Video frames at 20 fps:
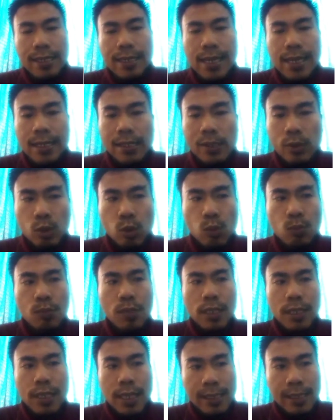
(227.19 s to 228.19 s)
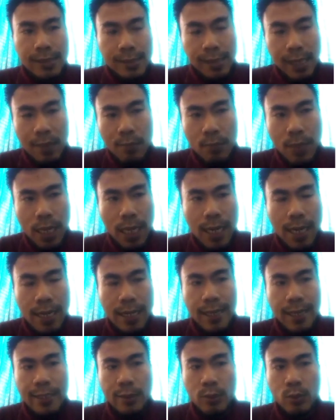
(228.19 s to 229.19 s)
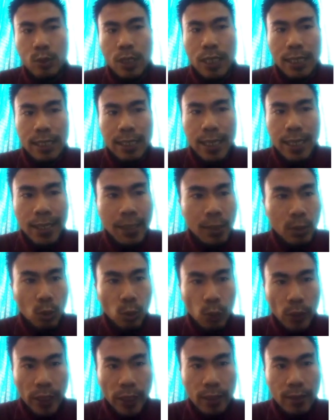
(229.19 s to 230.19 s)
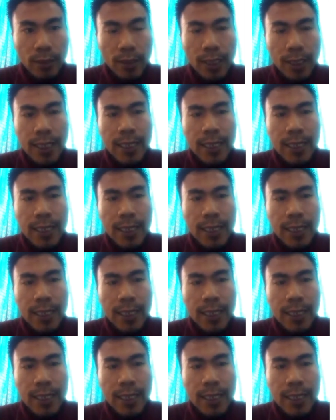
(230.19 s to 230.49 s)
dari sumber yang sama, yaitu dari kain turin,